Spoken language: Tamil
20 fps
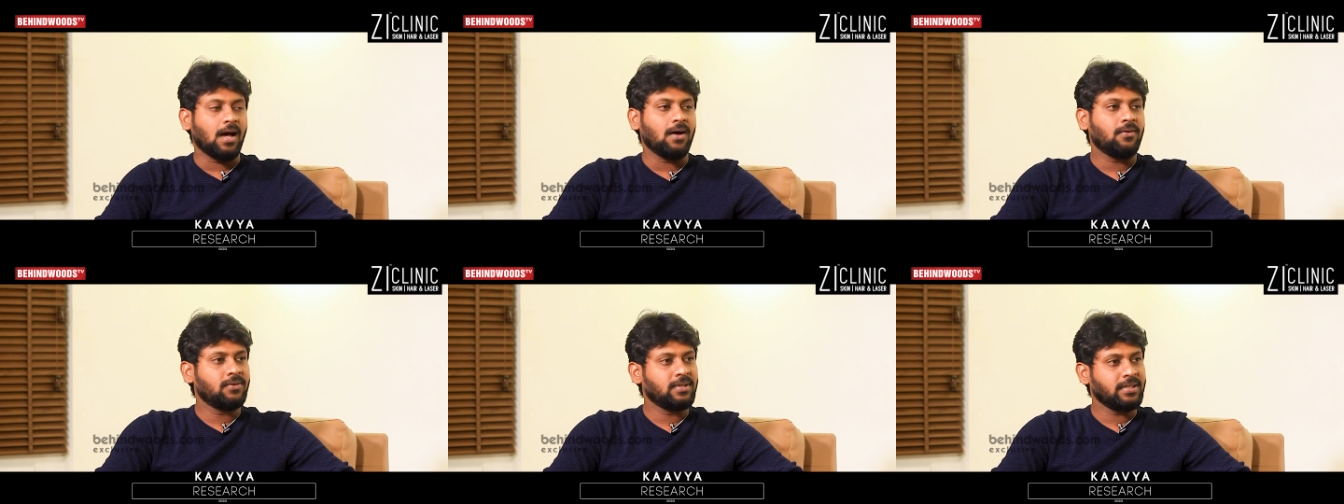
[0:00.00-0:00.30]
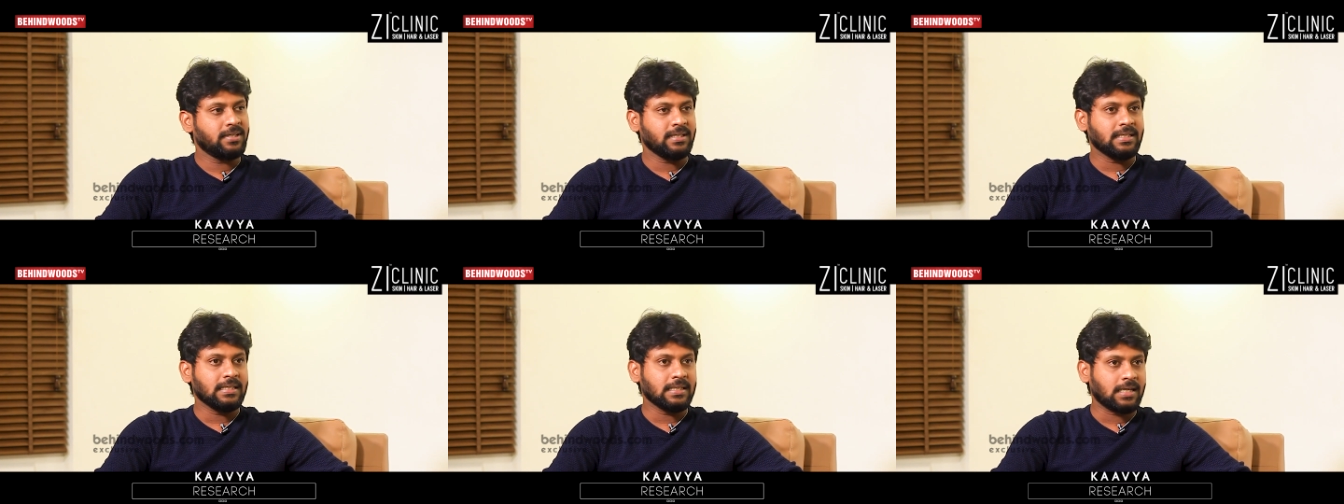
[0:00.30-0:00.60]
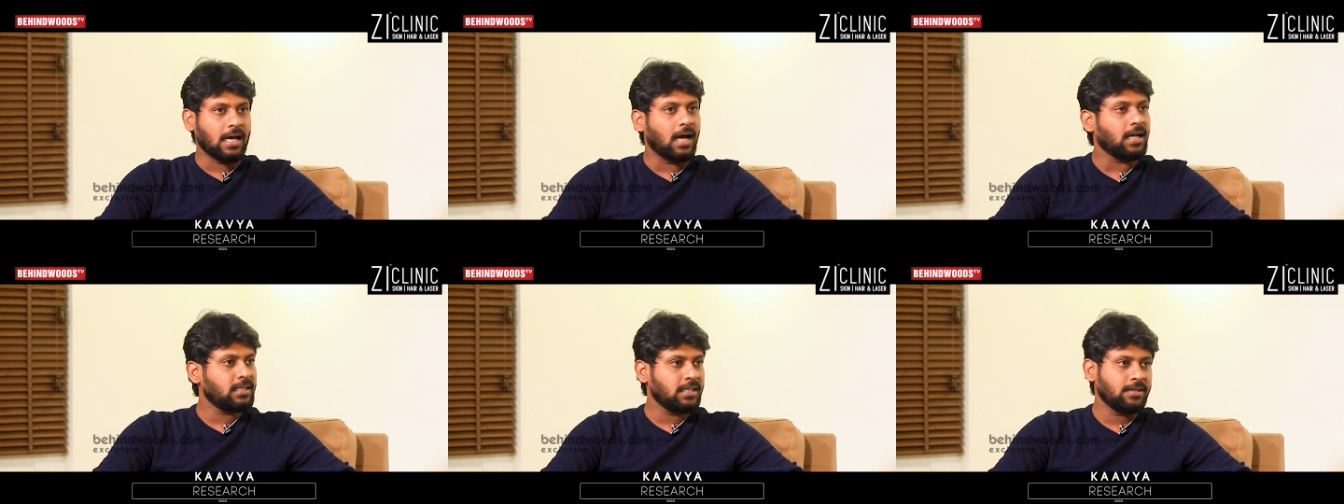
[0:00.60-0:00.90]
அவர்
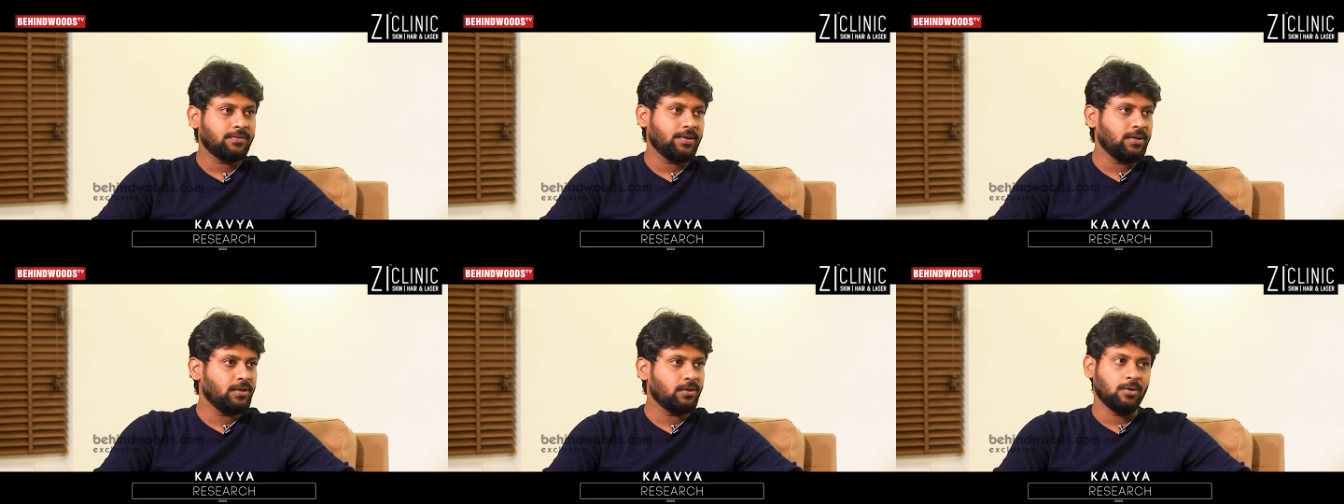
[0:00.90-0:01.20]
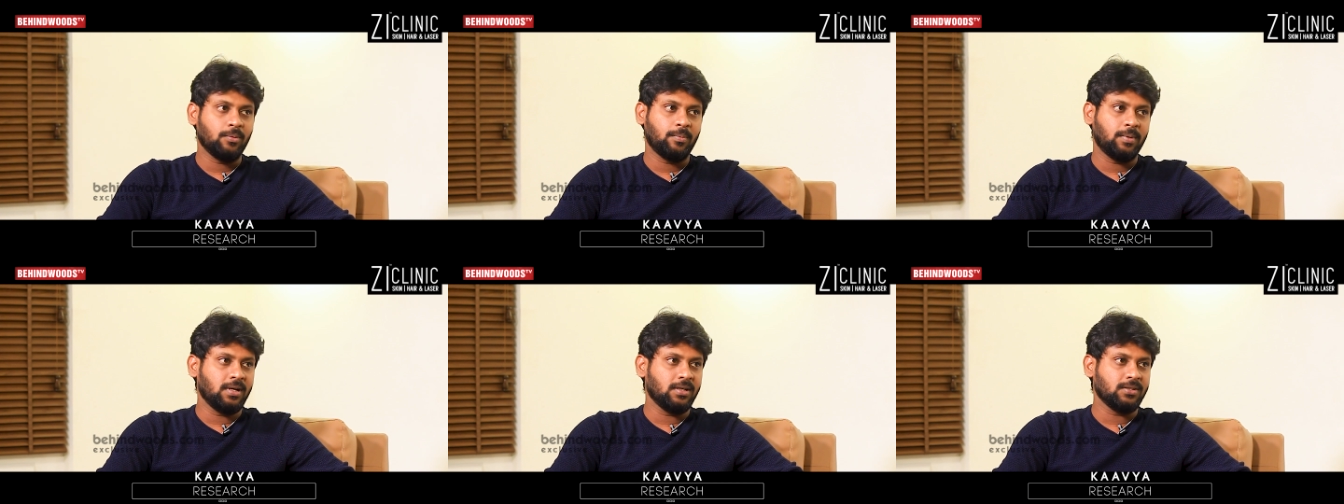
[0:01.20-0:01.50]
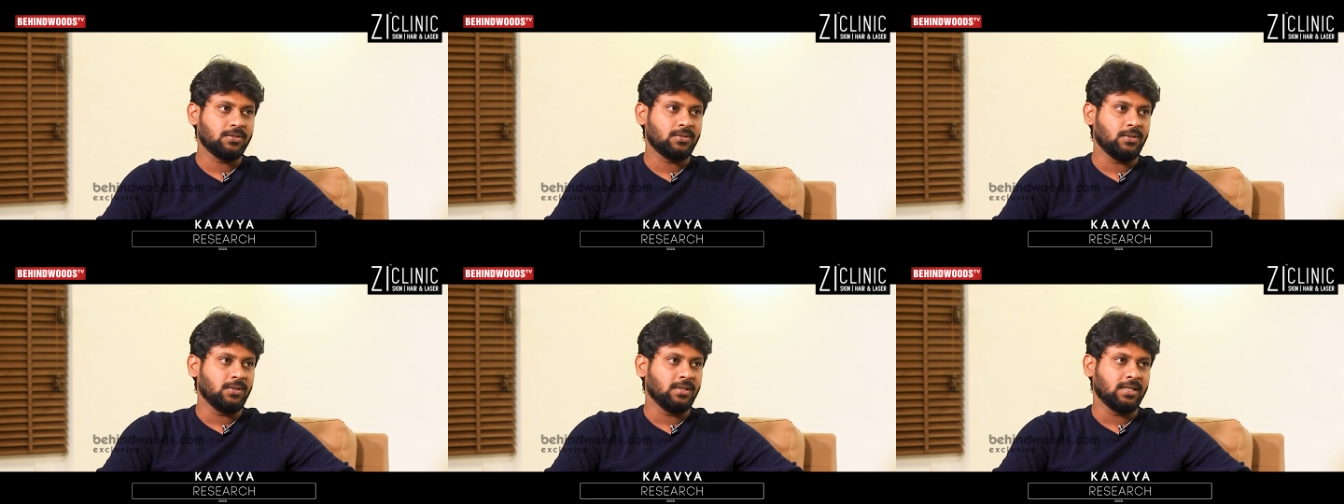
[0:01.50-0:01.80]
கார்த்திக்
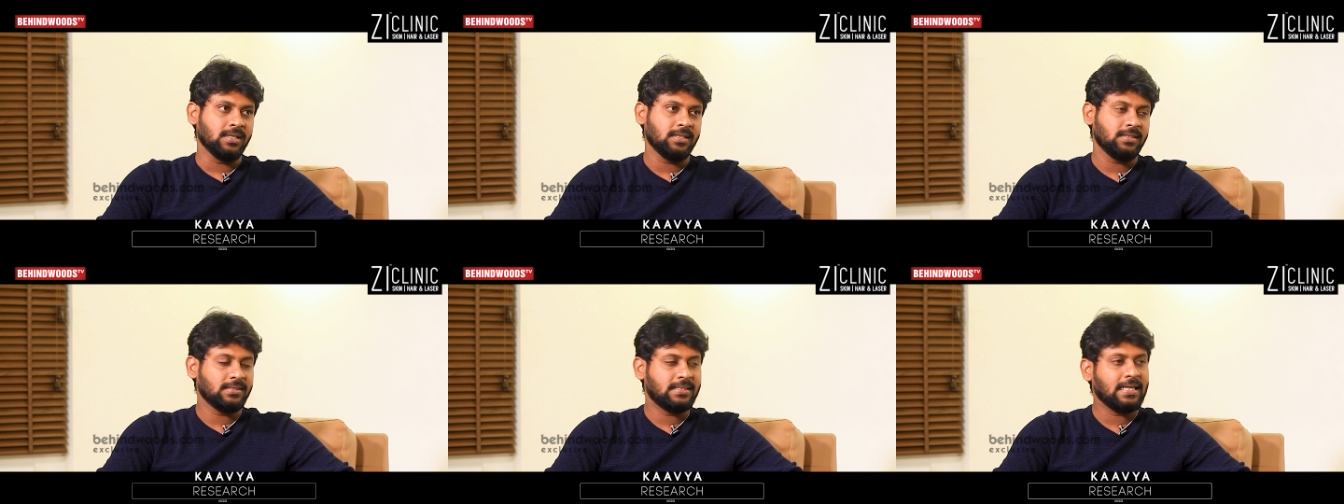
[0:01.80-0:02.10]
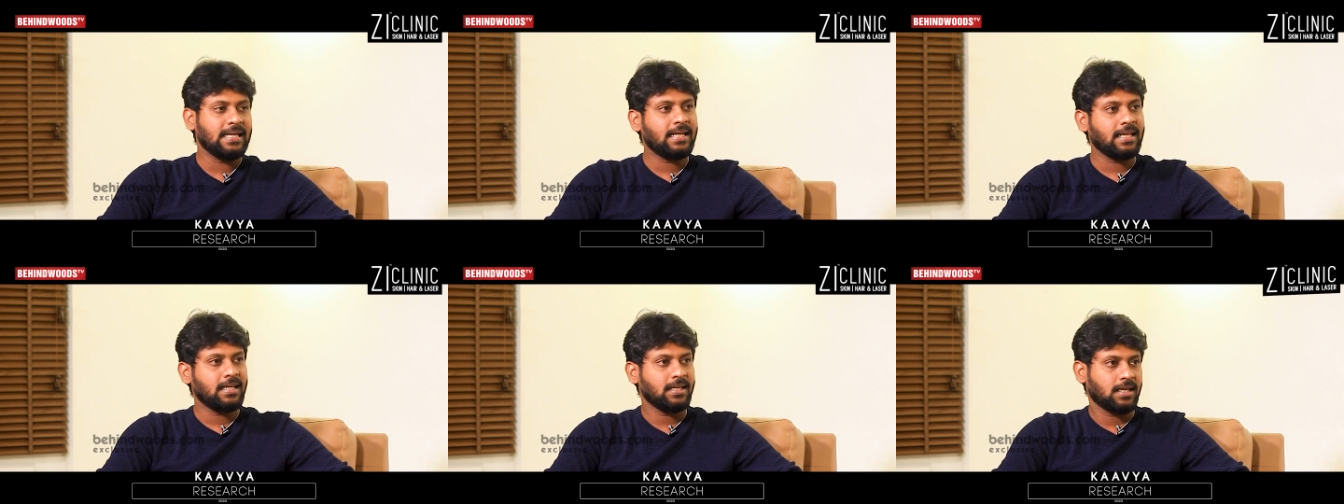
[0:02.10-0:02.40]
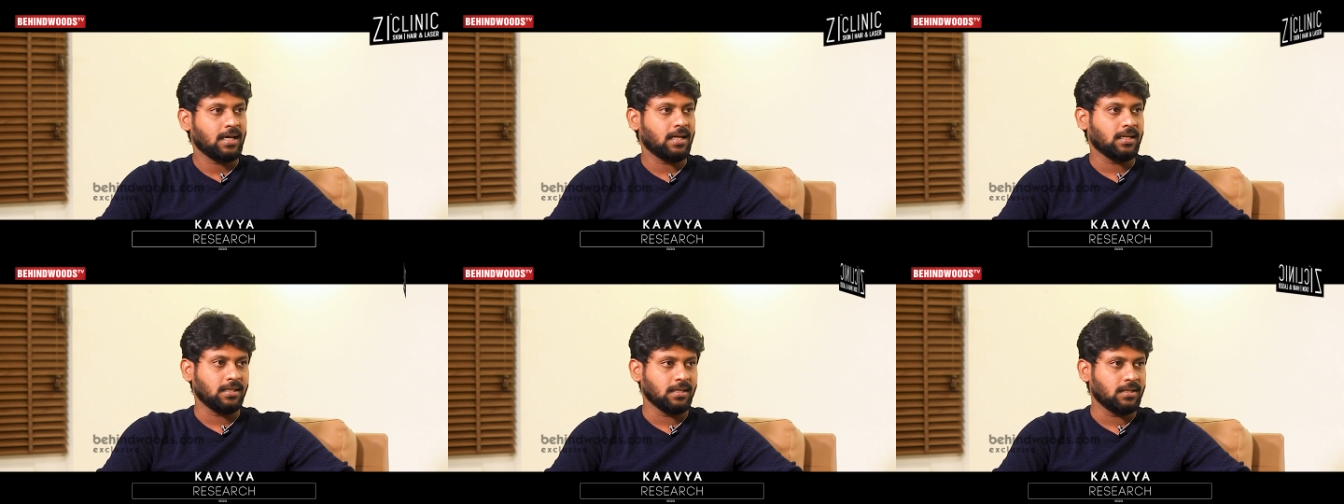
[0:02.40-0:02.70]
வேணுகோபால்னு சொல்லிட்டு
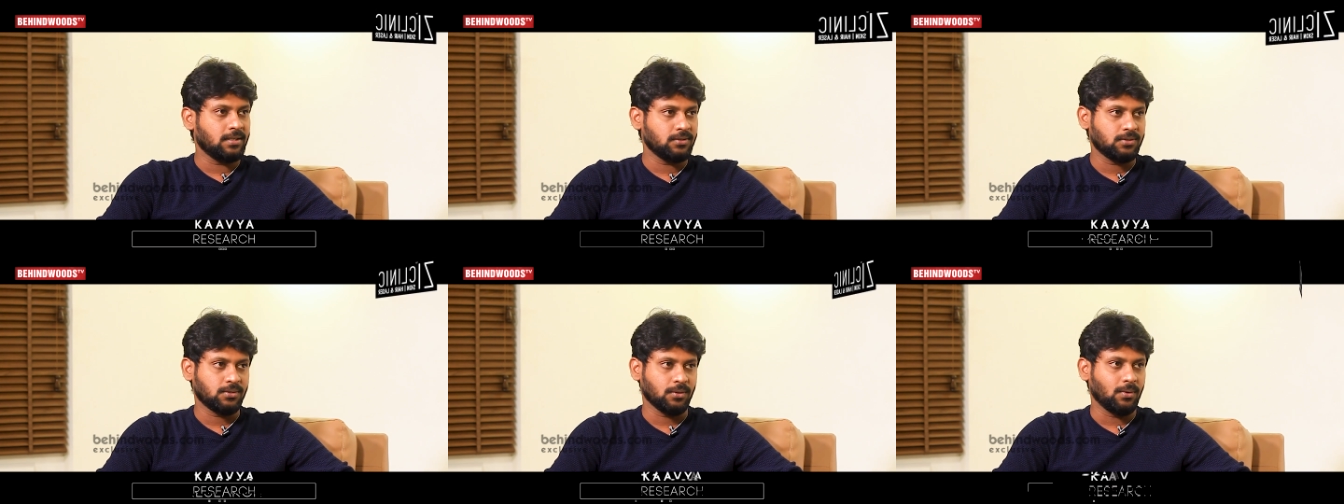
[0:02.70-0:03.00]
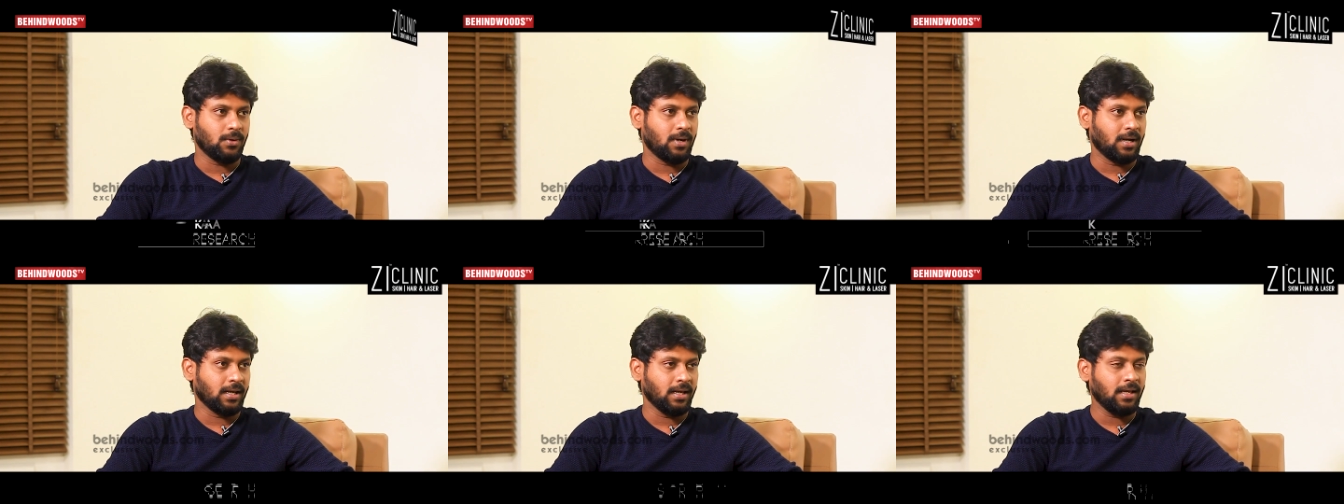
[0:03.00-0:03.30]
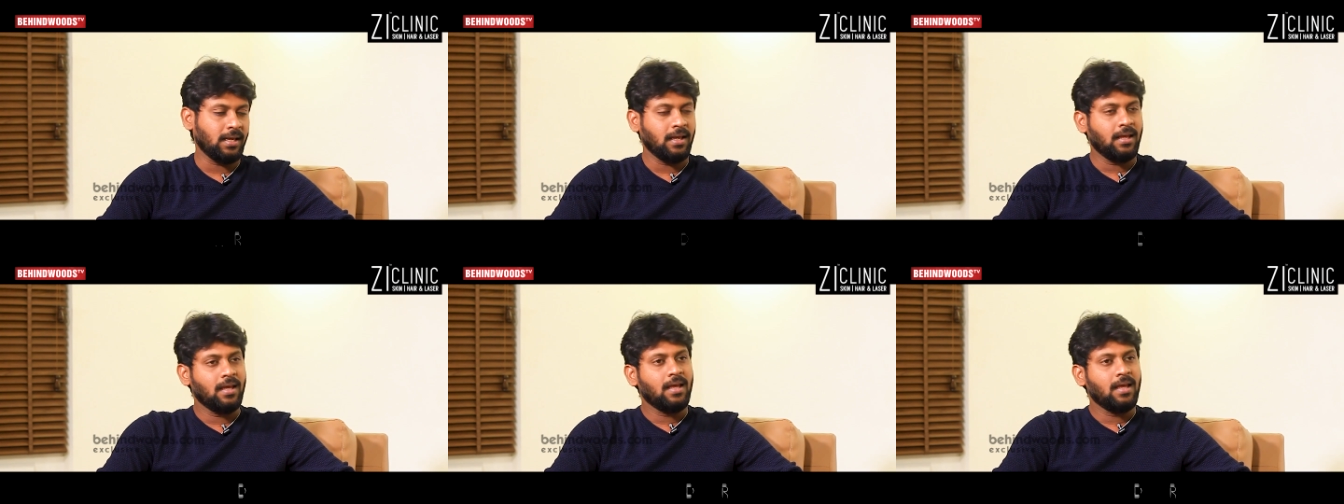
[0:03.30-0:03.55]
சேட்டையன் கார்த்திக்னு சொல்லுவாங்க